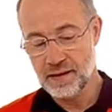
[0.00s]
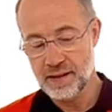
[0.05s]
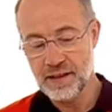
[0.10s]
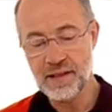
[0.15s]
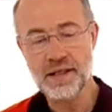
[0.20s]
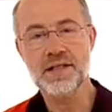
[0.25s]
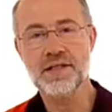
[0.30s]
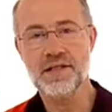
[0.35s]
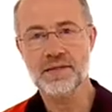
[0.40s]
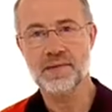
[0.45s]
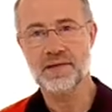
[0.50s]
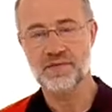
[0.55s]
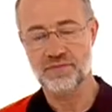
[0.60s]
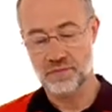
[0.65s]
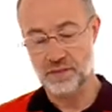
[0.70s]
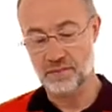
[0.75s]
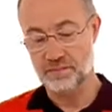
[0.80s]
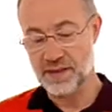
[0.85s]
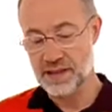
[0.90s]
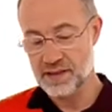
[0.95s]
ich lese es mal
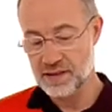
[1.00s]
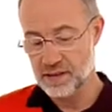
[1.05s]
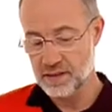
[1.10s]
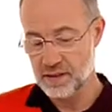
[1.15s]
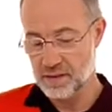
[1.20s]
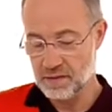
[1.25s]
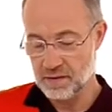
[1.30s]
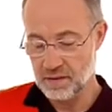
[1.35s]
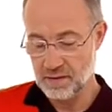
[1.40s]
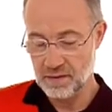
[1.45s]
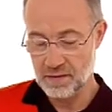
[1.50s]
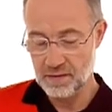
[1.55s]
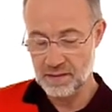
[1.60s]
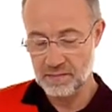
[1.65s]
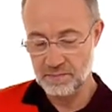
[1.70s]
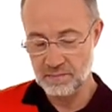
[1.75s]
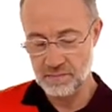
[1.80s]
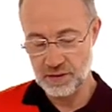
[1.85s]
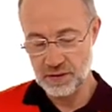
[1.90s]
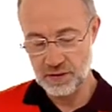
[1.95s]
vor. Patrick
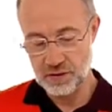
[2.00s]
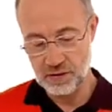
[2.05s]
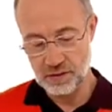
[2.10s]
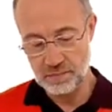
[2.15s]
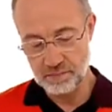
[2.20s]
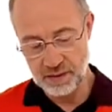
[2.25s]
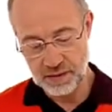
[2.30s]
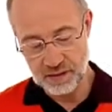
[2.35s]
hat mir geschrieben,